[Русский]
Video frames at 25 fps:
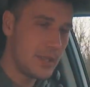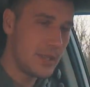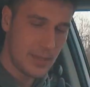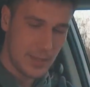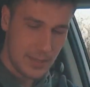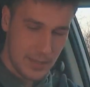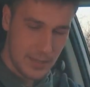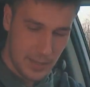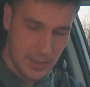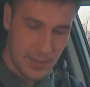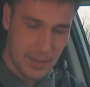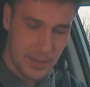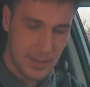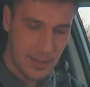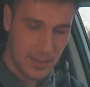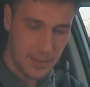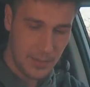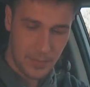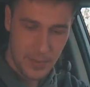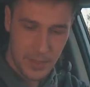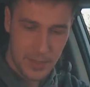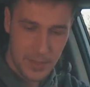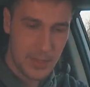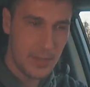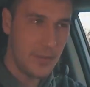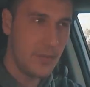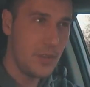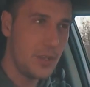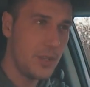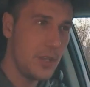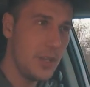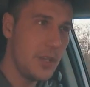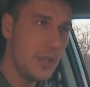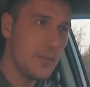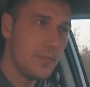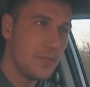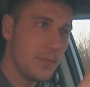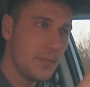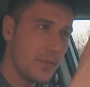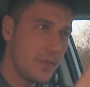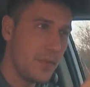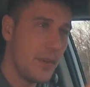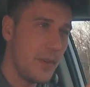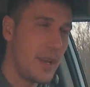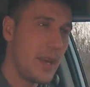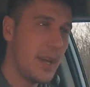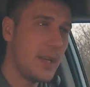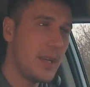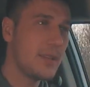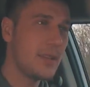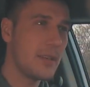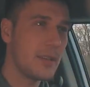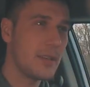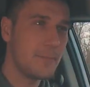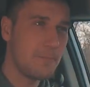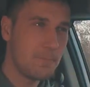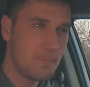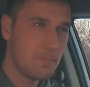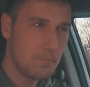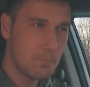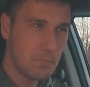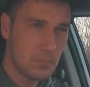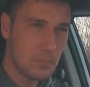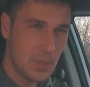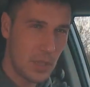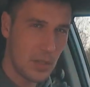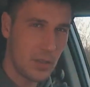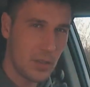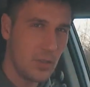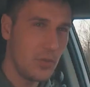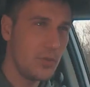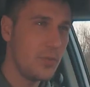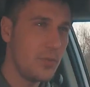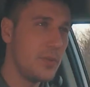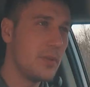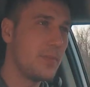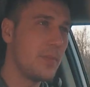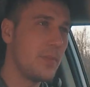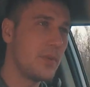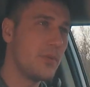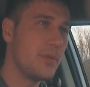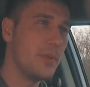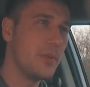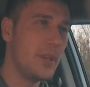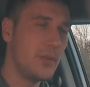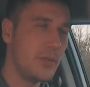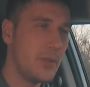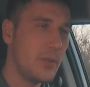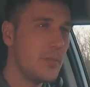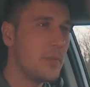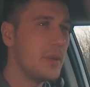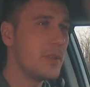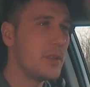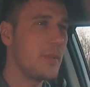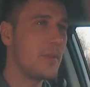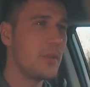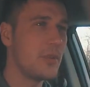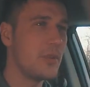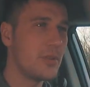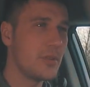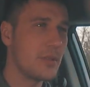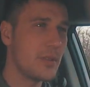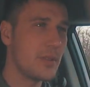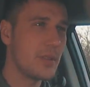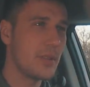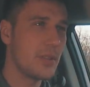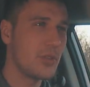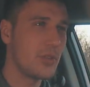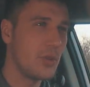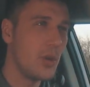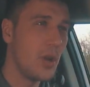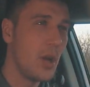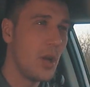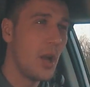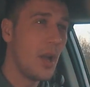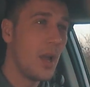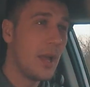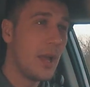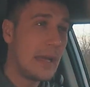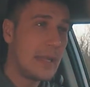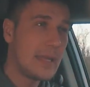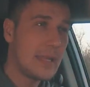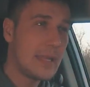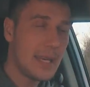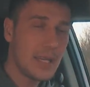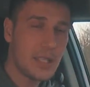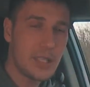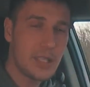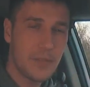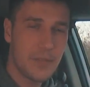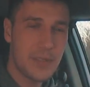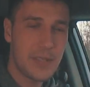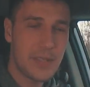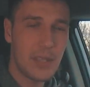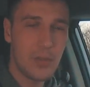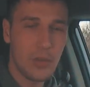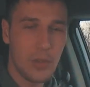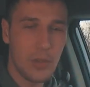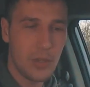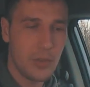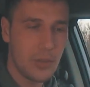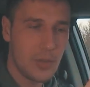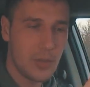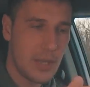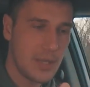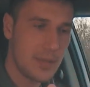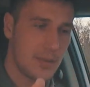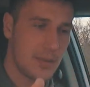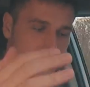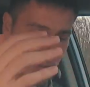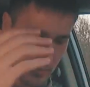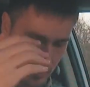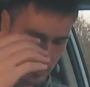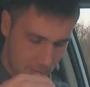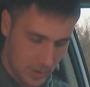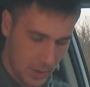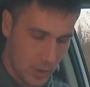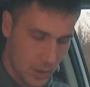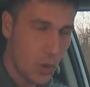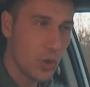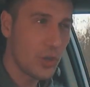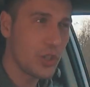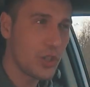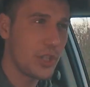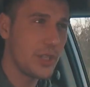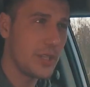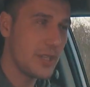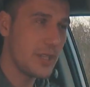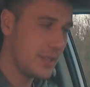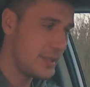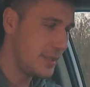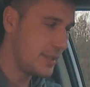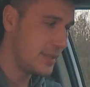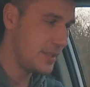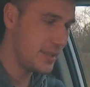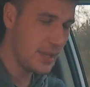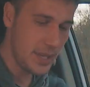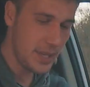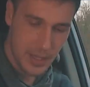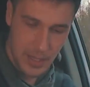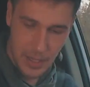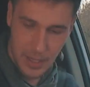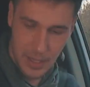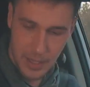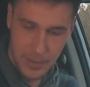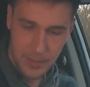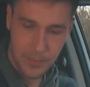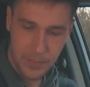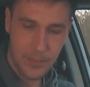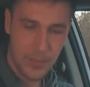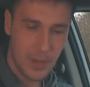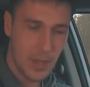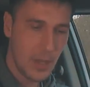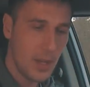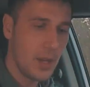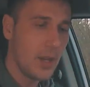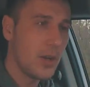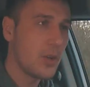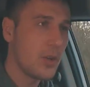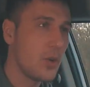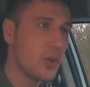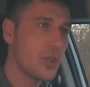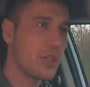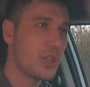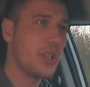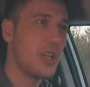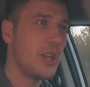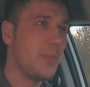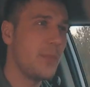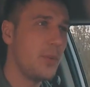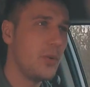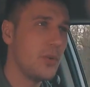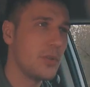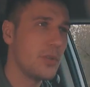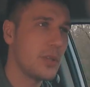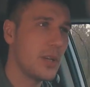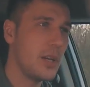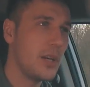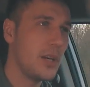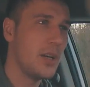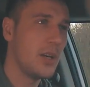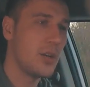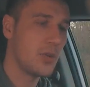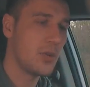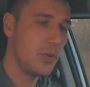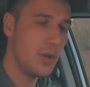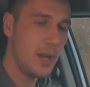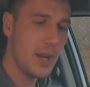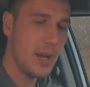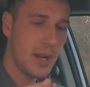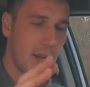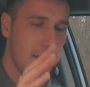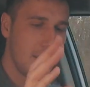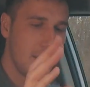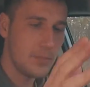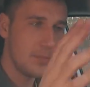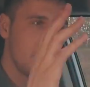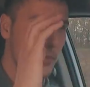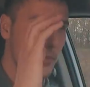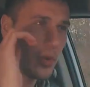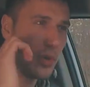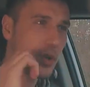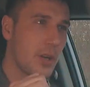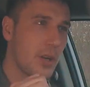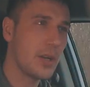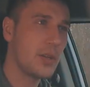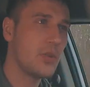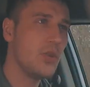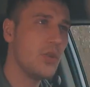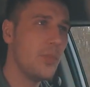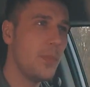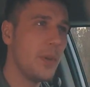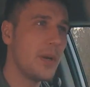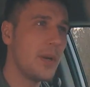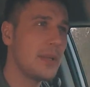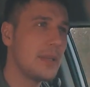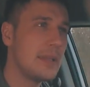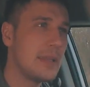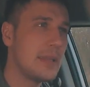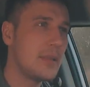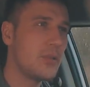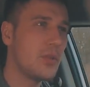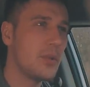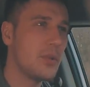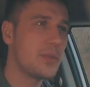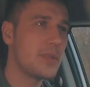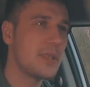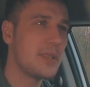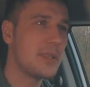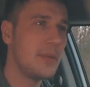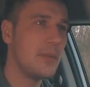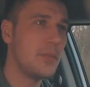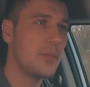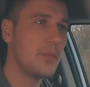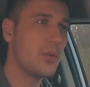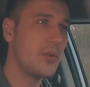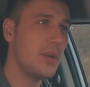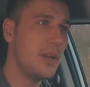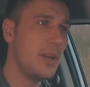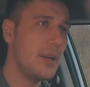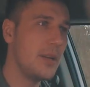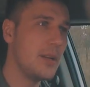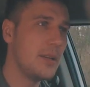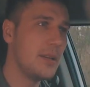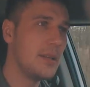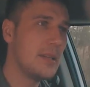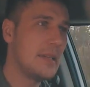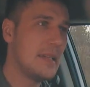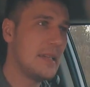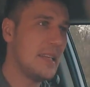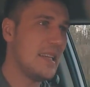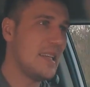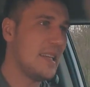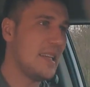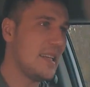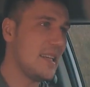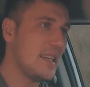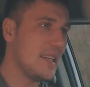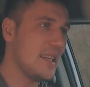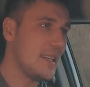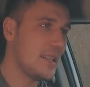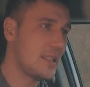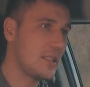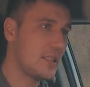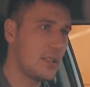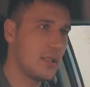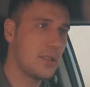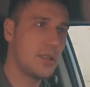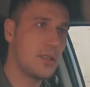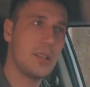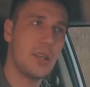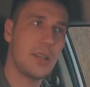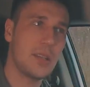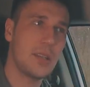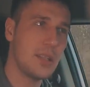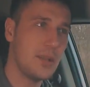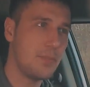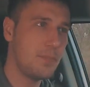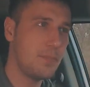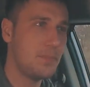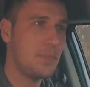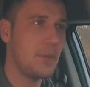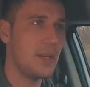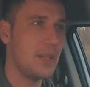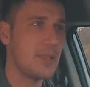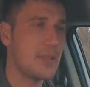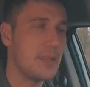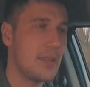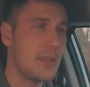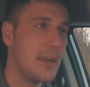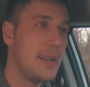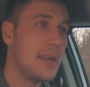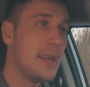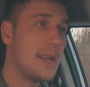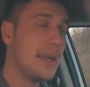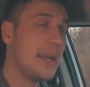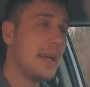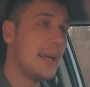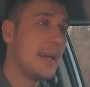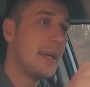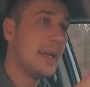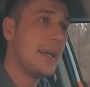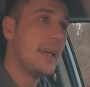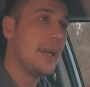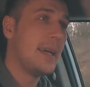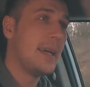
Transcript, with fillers: У нас, естественно, CVT, вариатор, так любит погудеть, но об этом я еще расскажу. Также в салоне у нас кожаные сиденья, кожаная плетка руля, много кнопок на том же самом руле. Эх, как опасно.